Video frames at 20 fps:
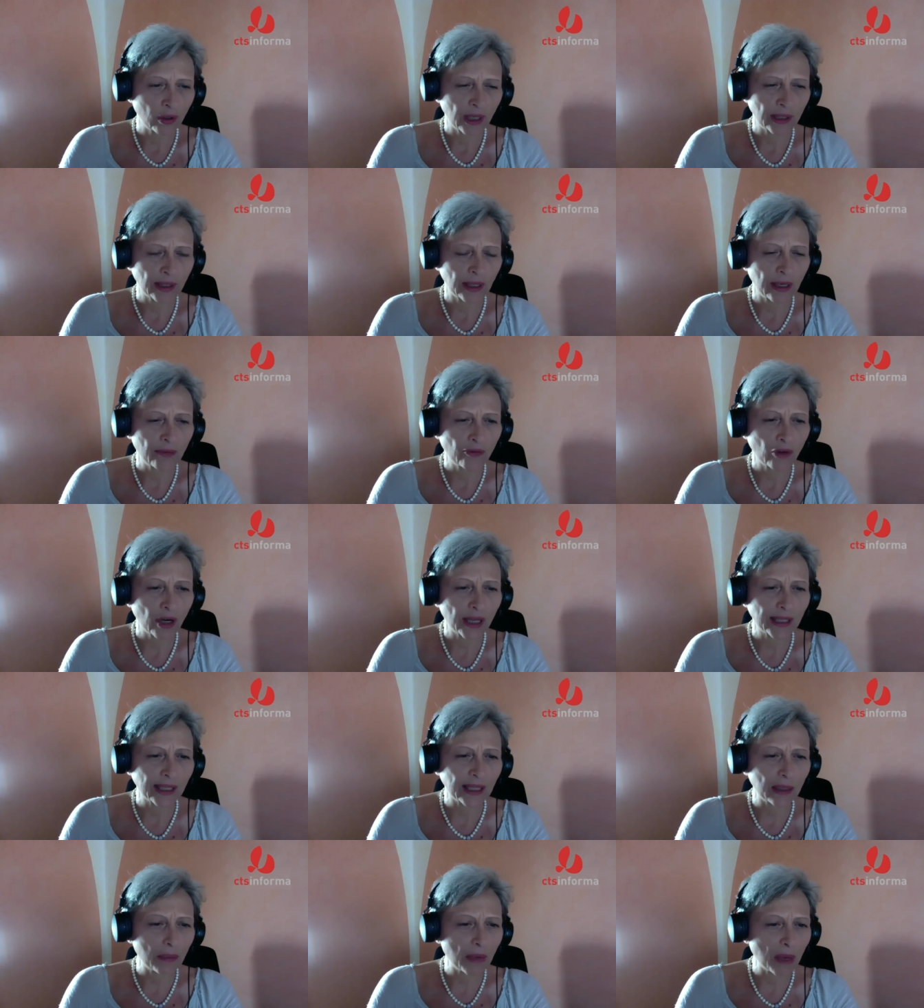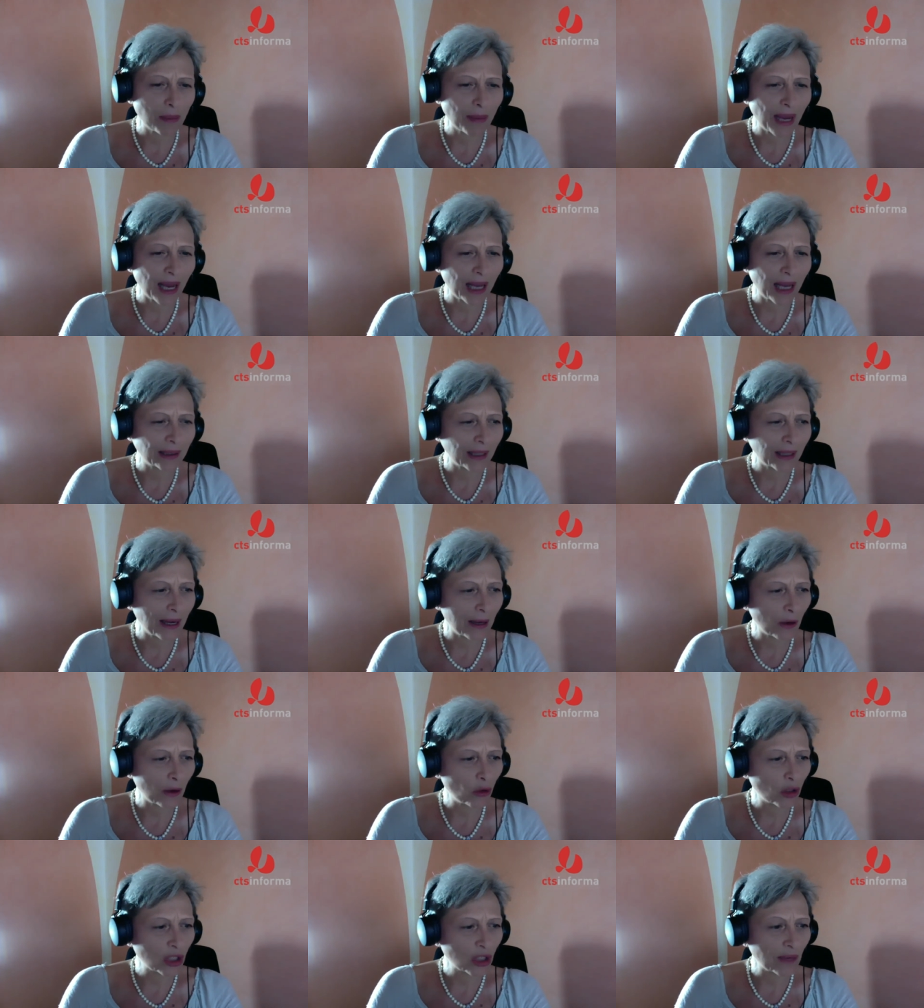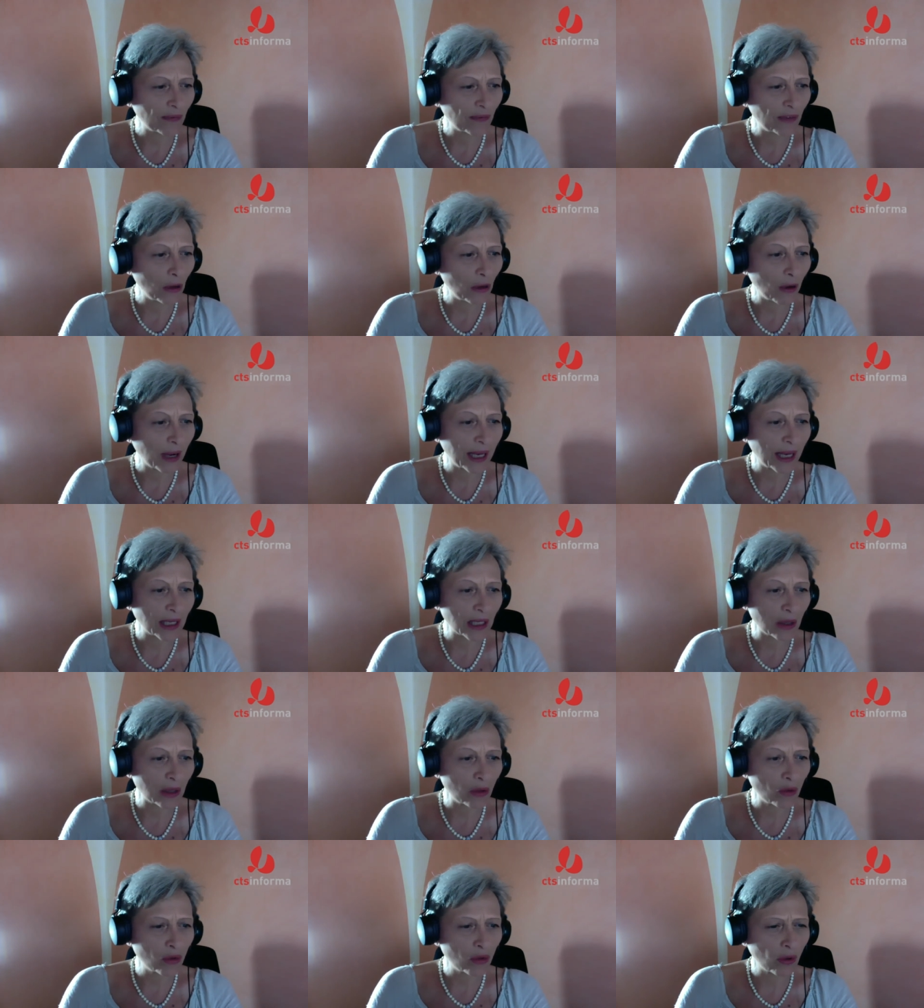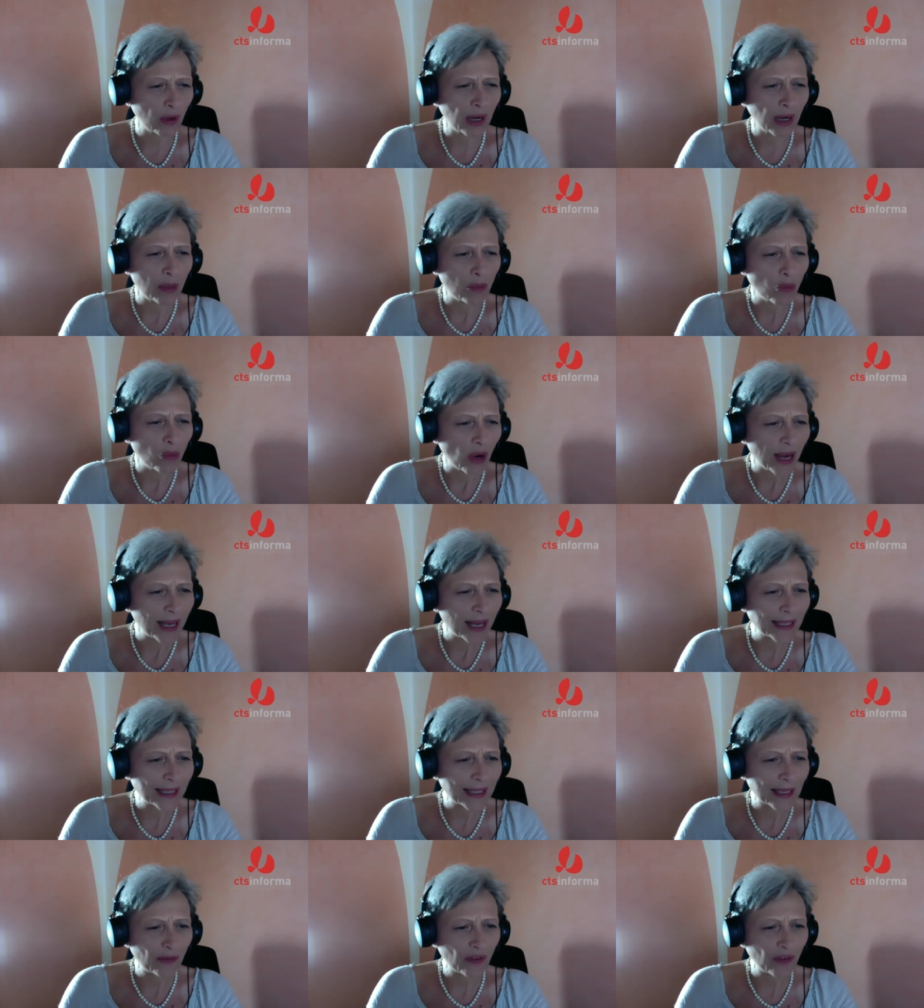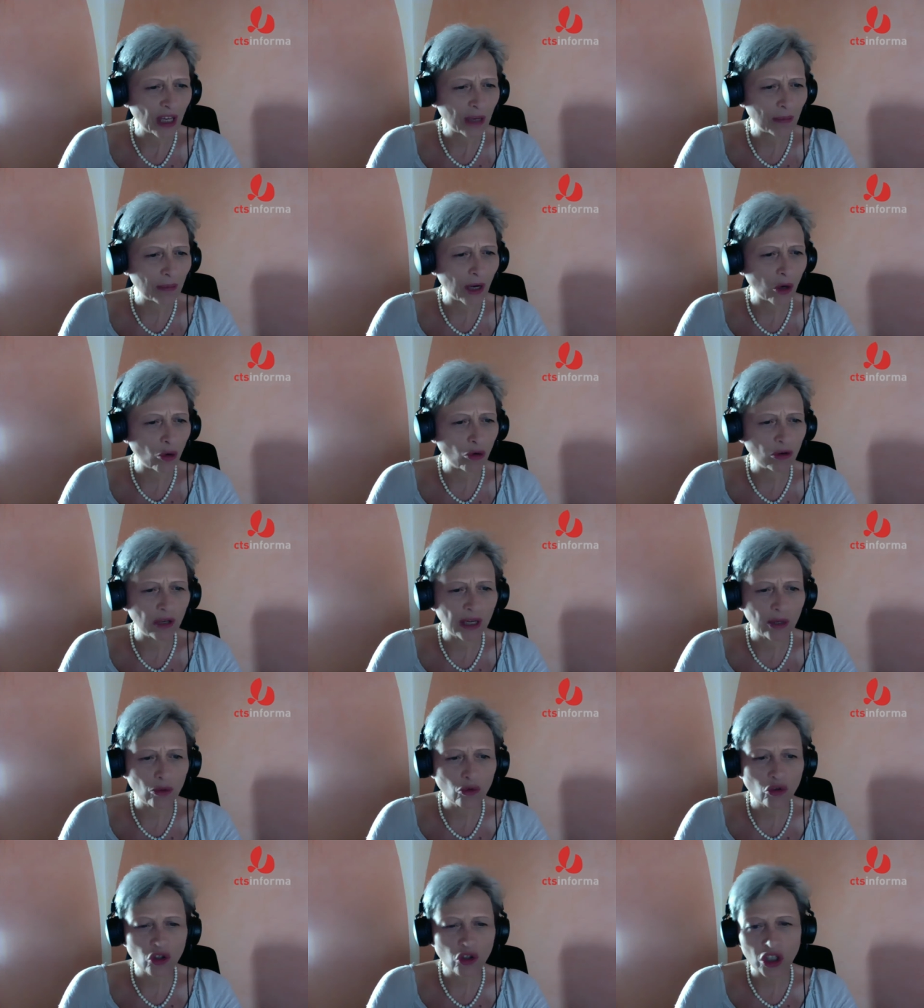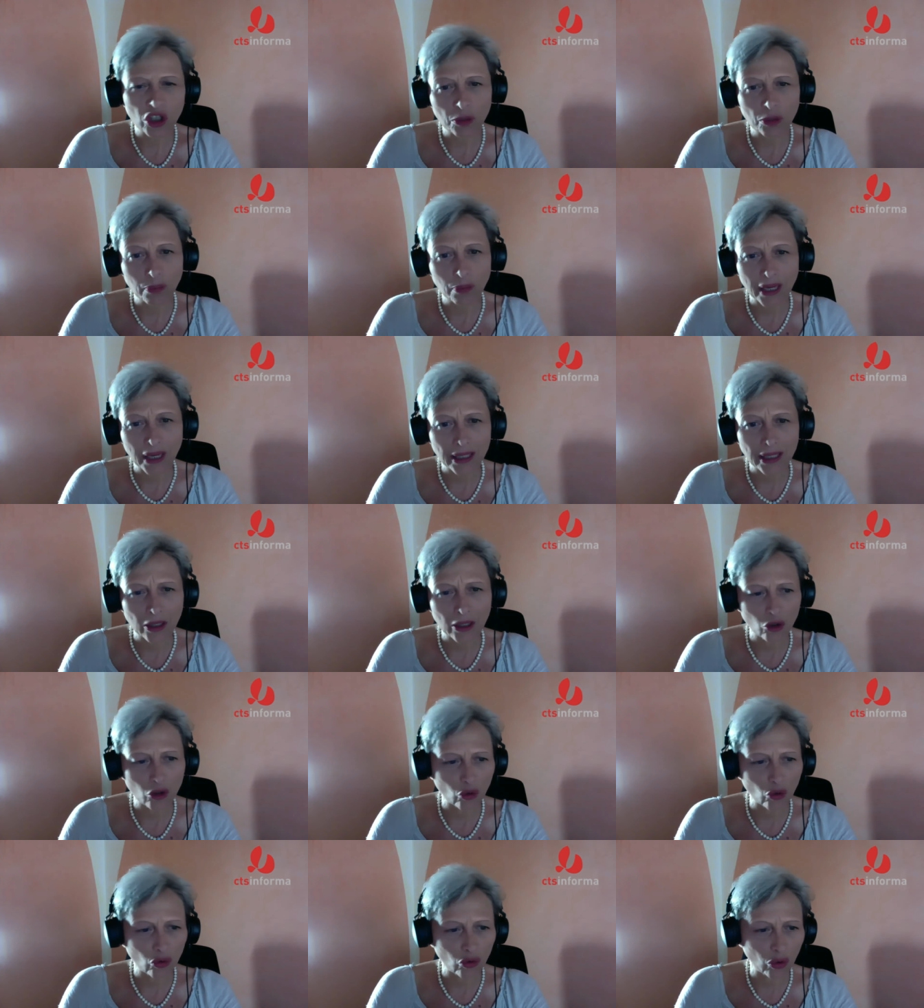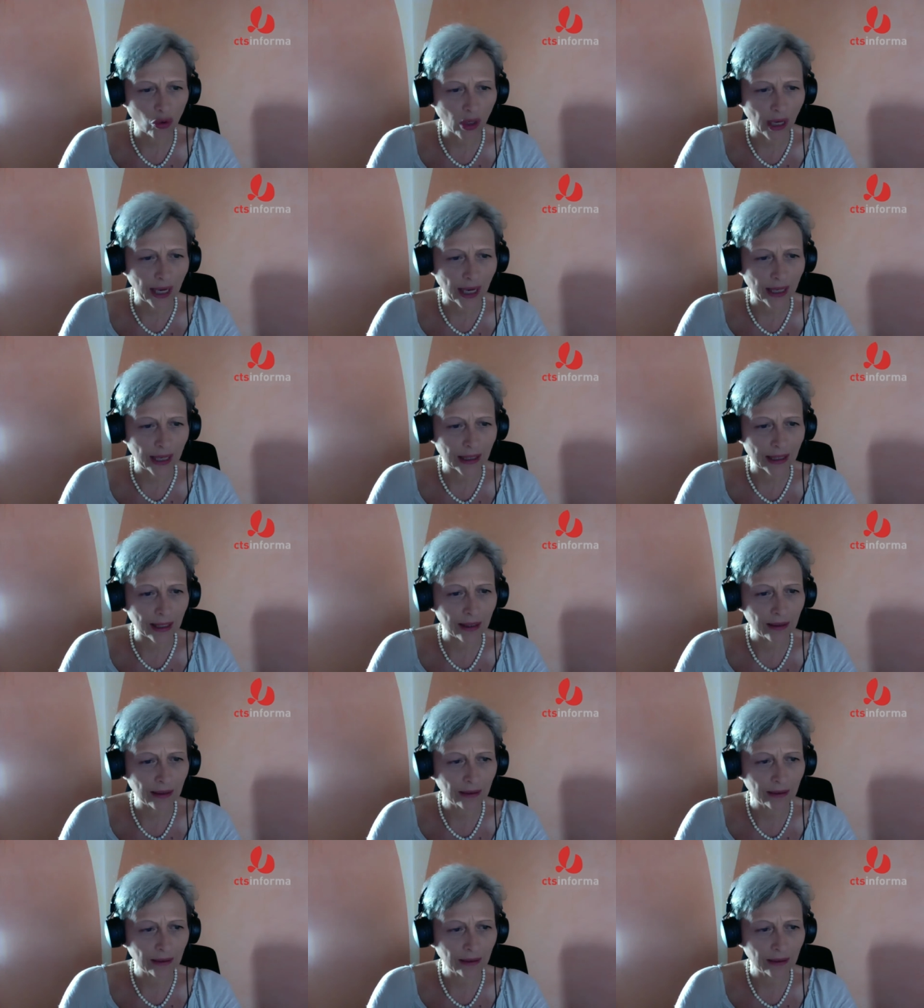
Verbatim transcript: la telefonata di mia madre, la corsa fino a casa loro e l'ambulanza ferma con le luci spente sotto casa.